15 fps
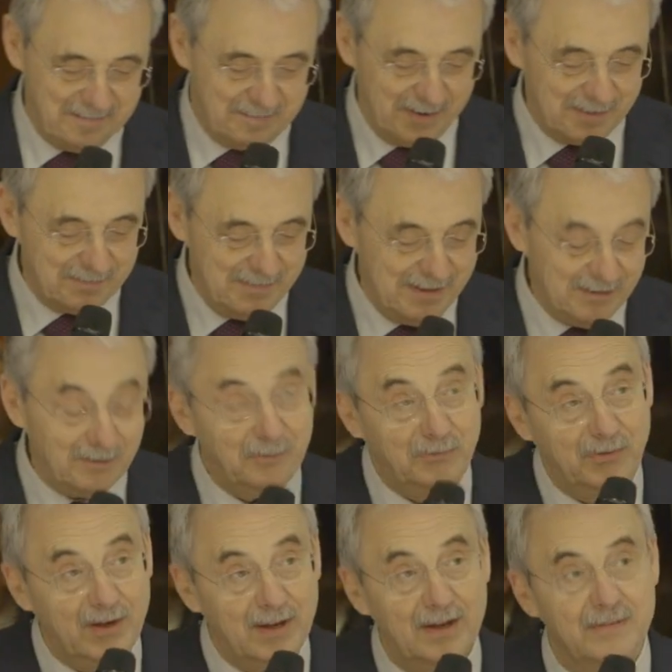permet de
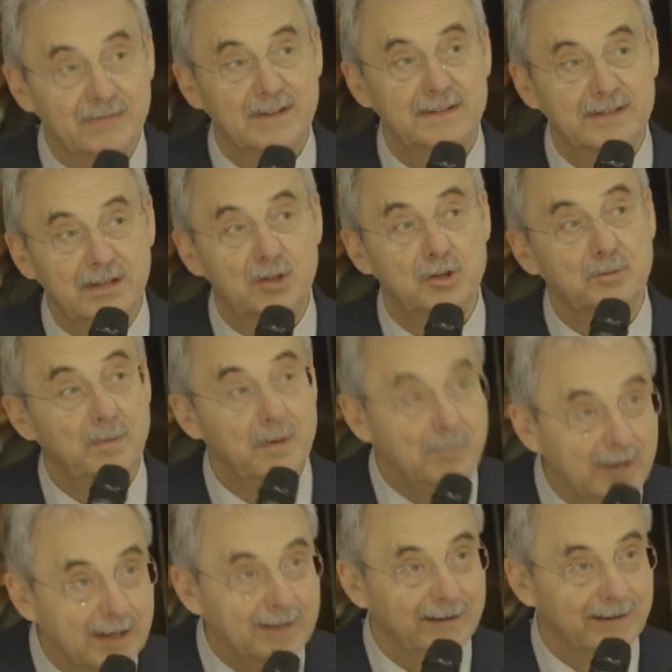faire avancer le
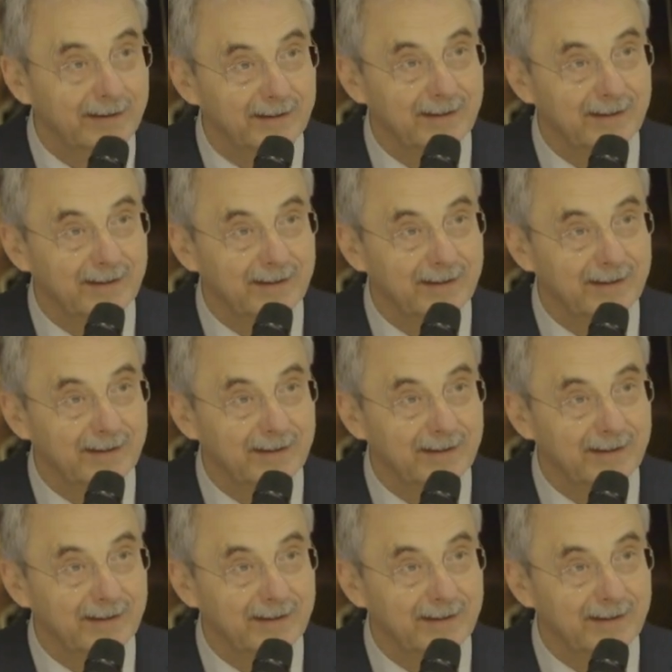public,